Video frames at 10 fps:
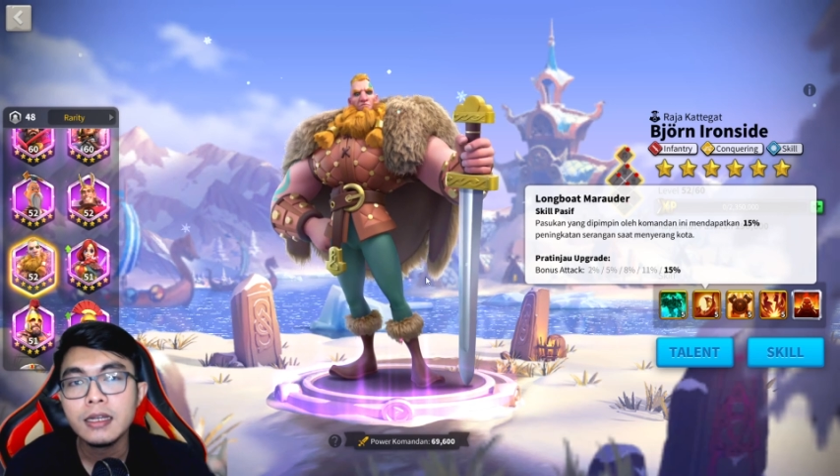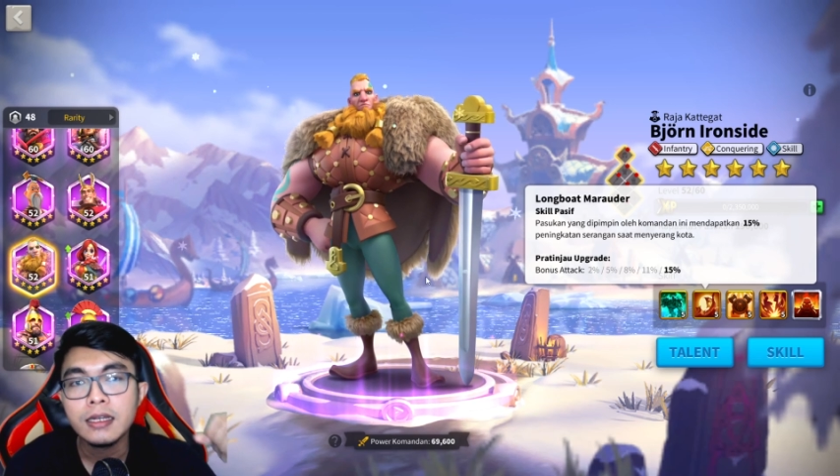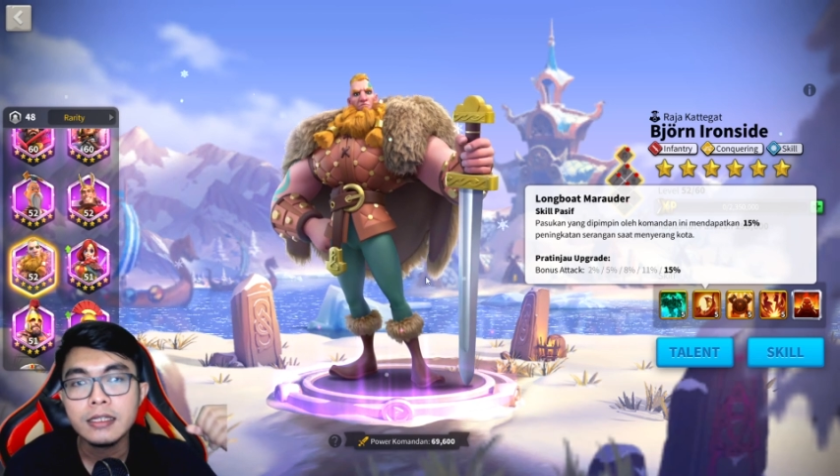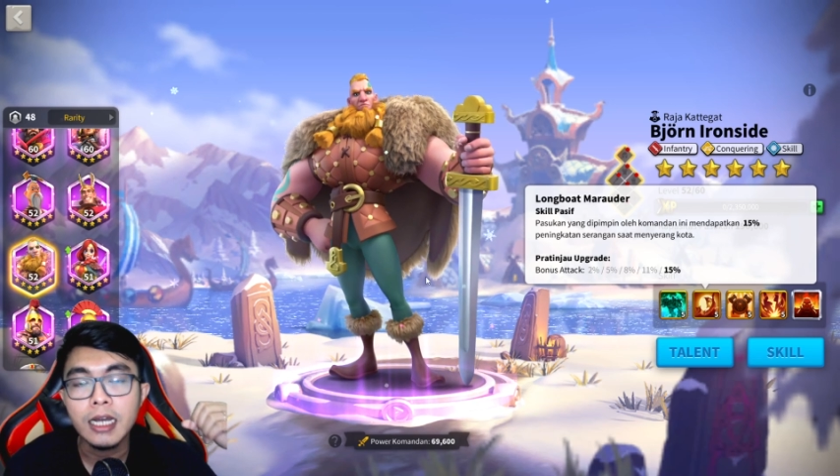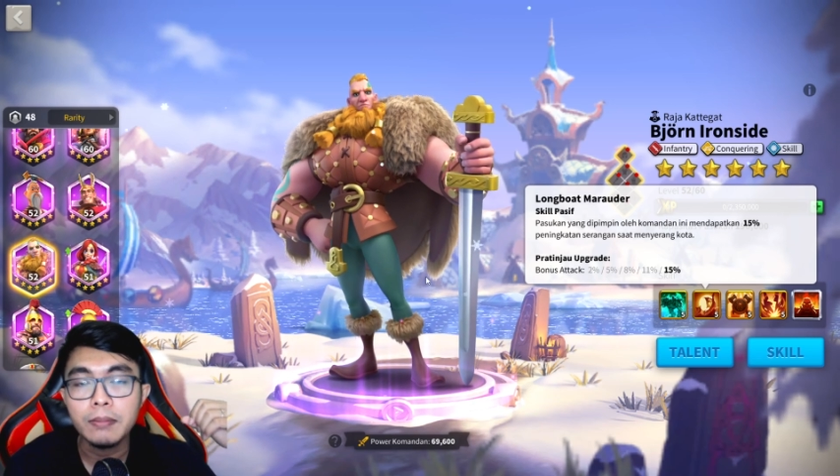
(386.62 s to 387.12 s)

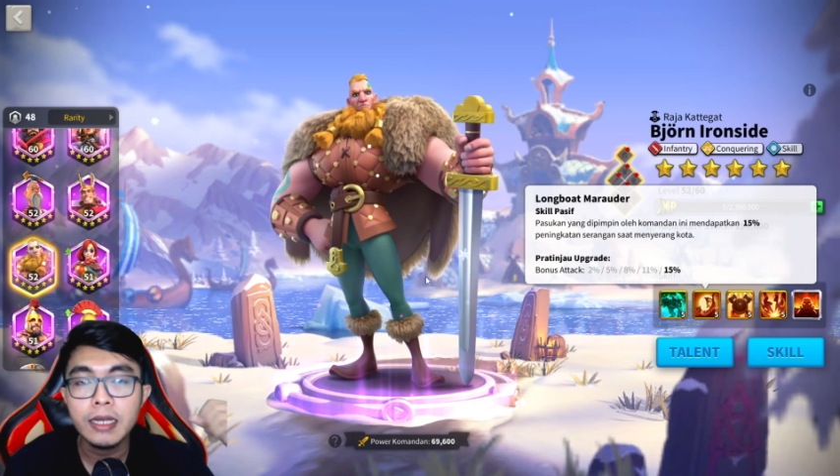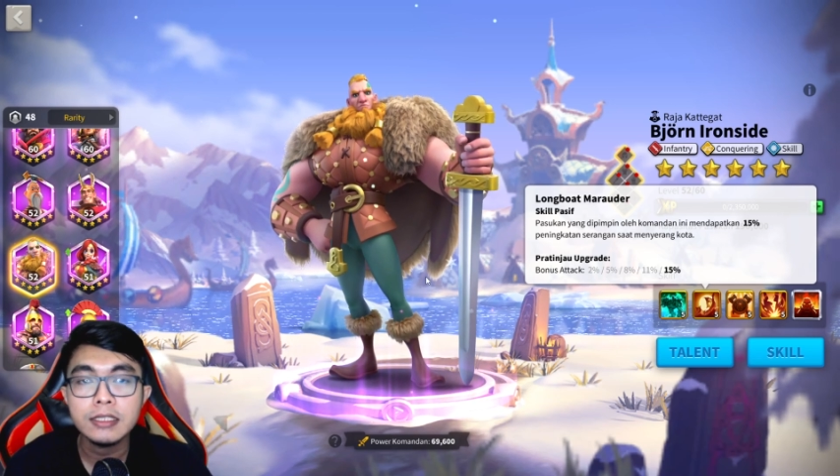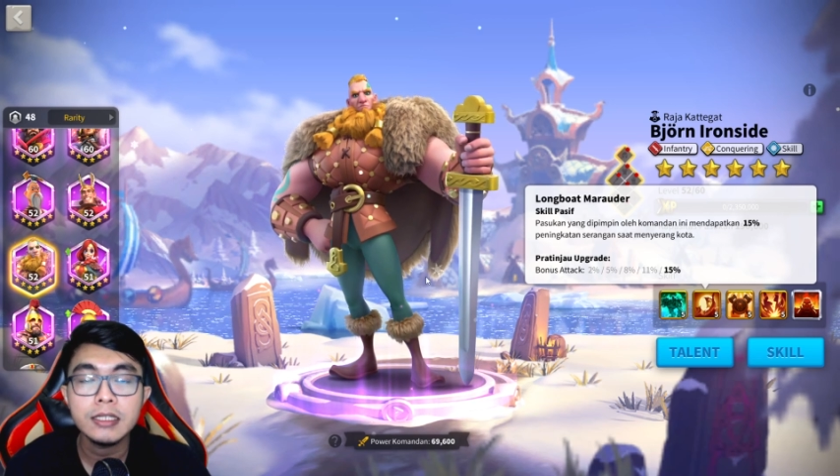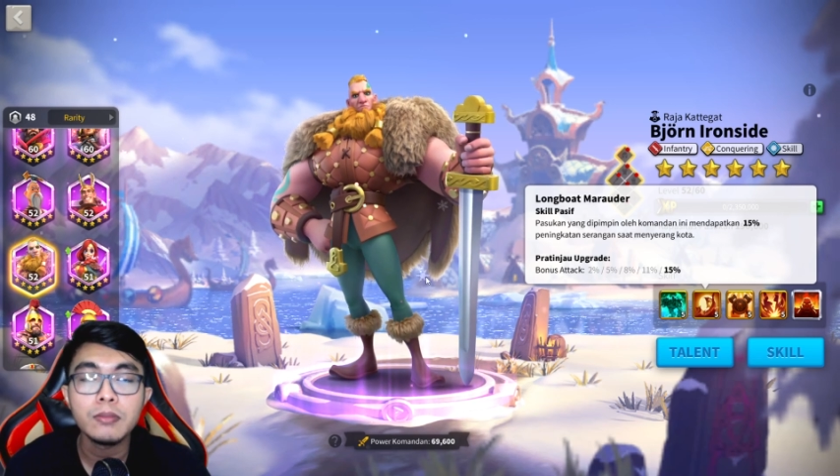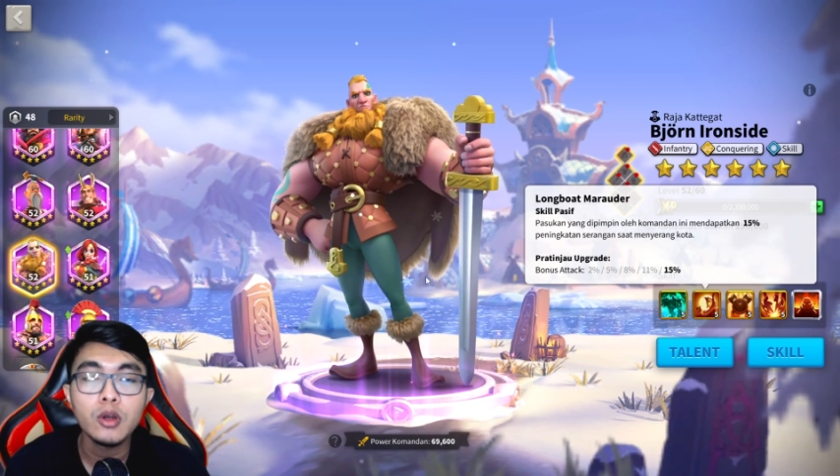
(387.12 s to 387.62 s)
Yang
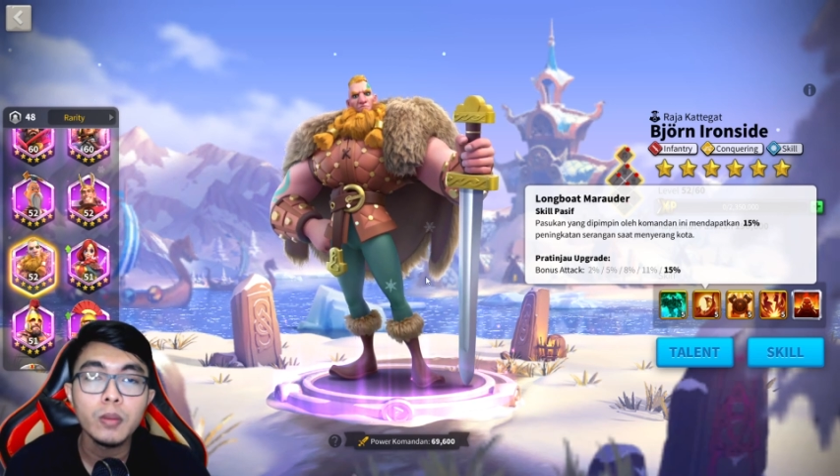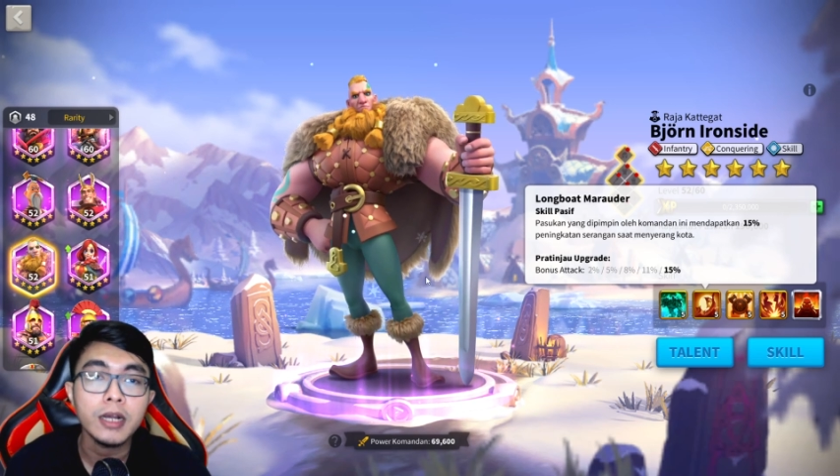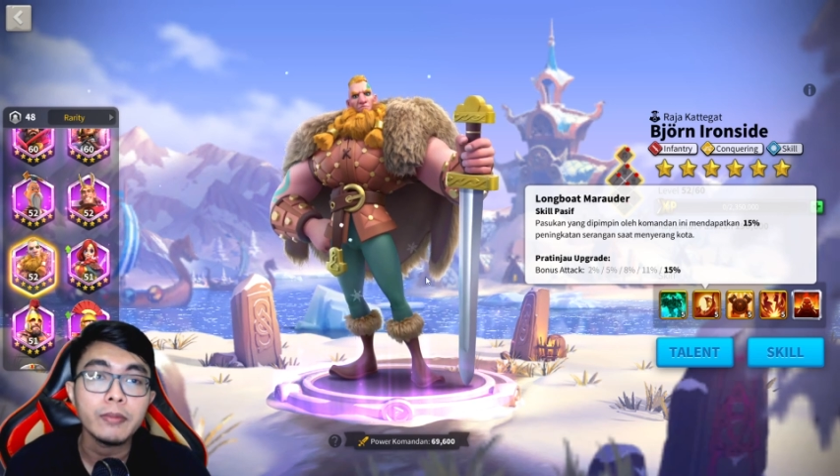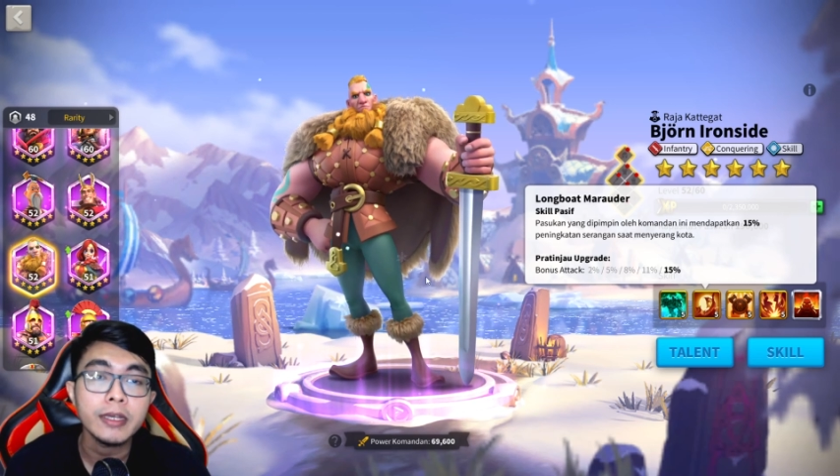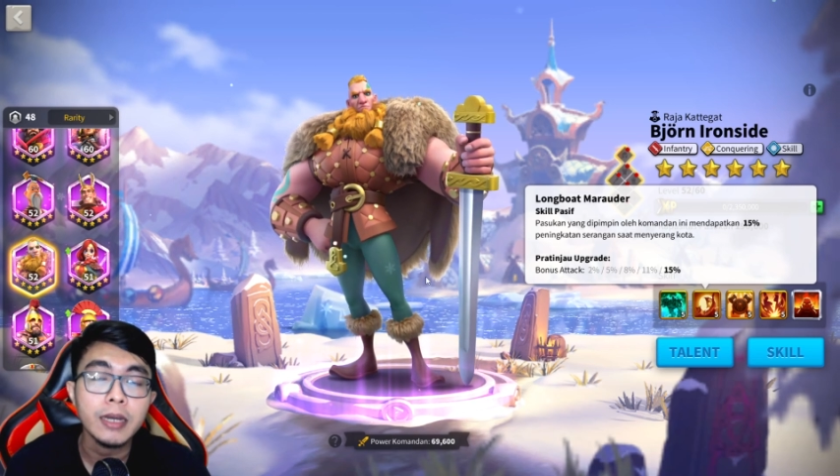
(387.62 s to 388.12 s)
masih belum
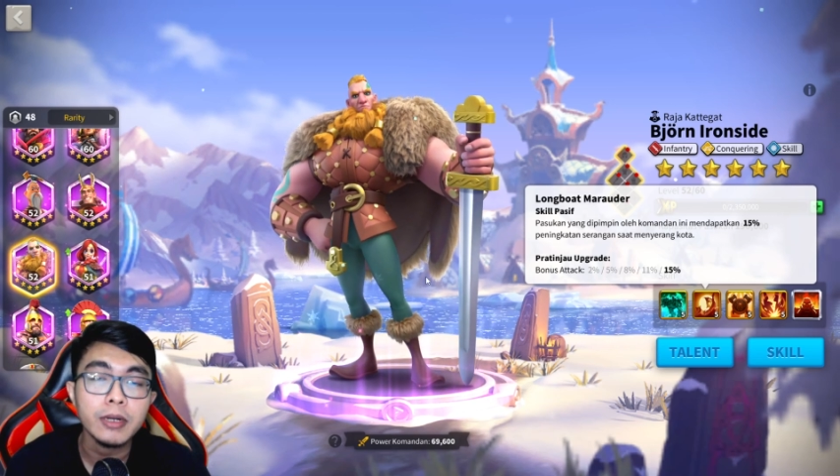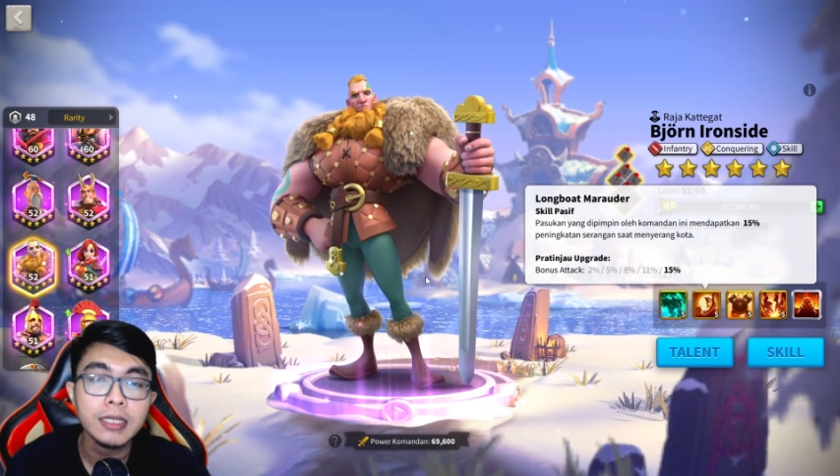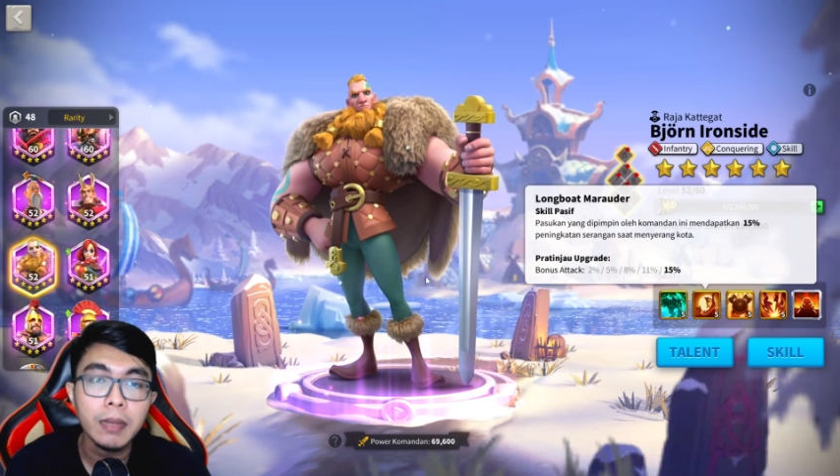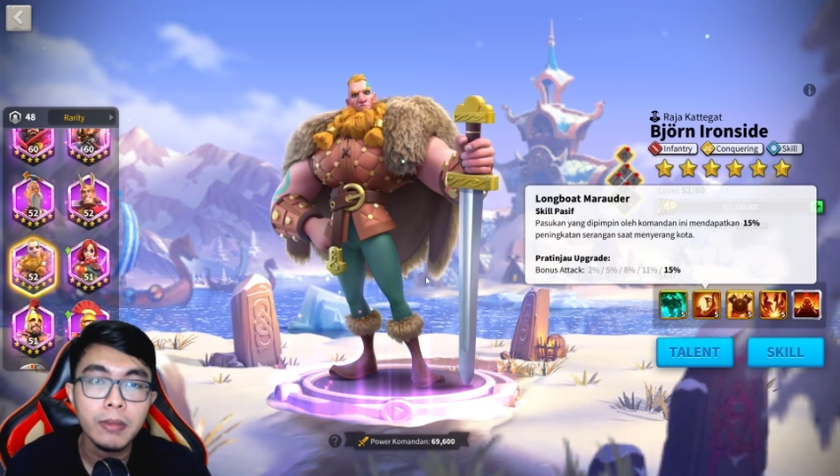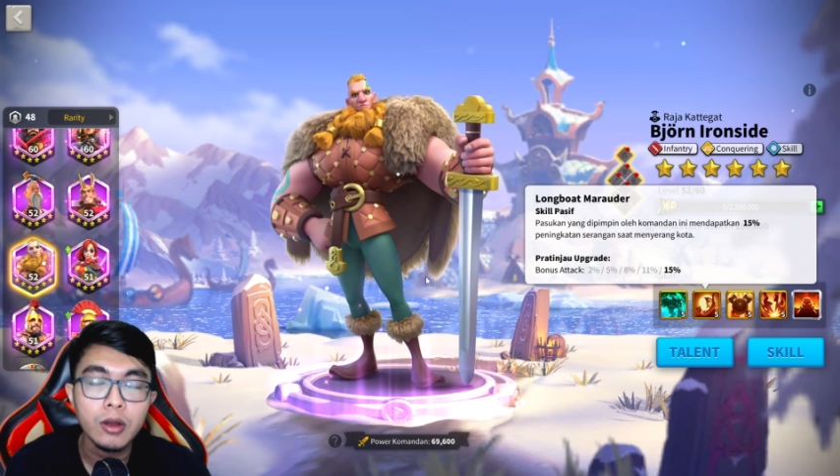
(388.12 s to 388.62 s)
KPK
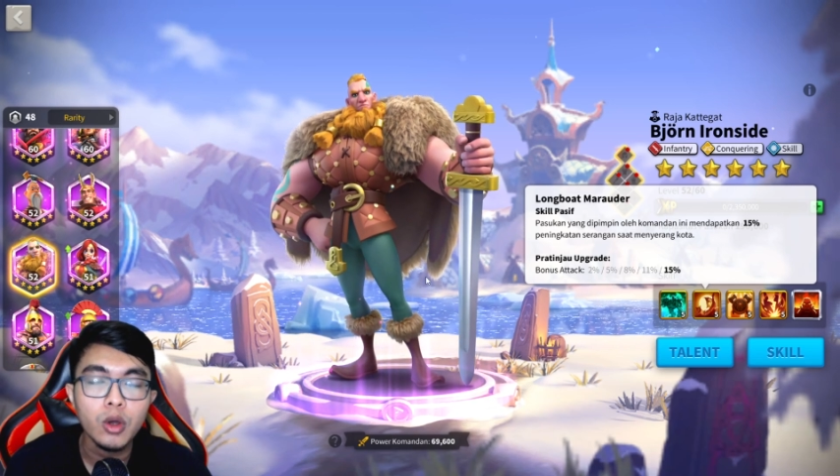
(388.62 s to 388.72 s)
pertama,